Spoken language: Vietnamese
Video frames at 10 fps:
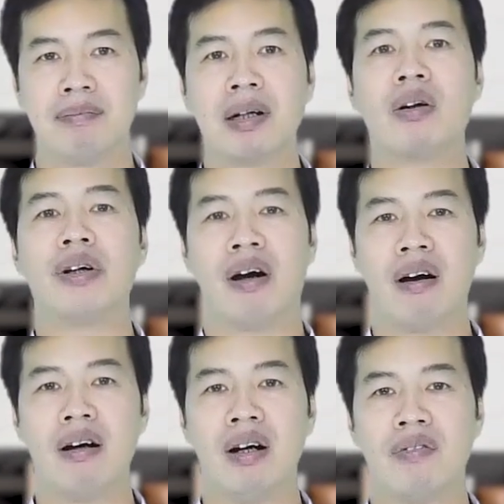mắc lỗi
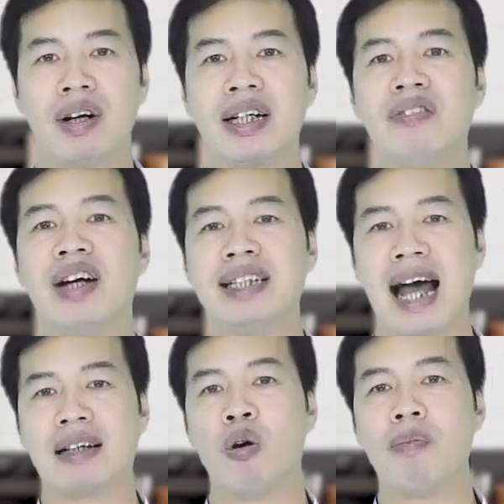đó và khi về
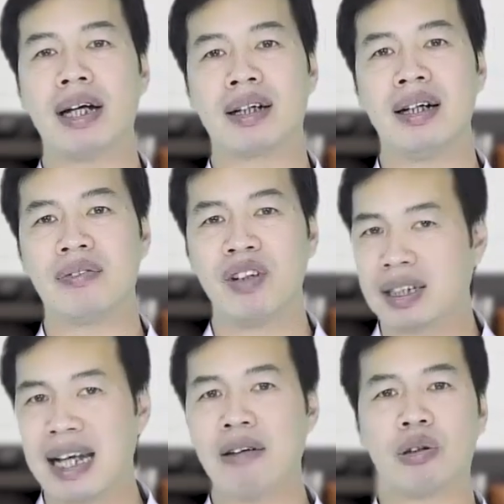nhà thì bố mẹ thấy là
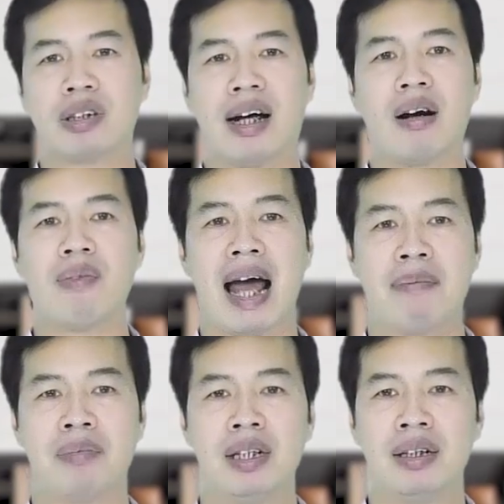việc giao cho trẻ không làm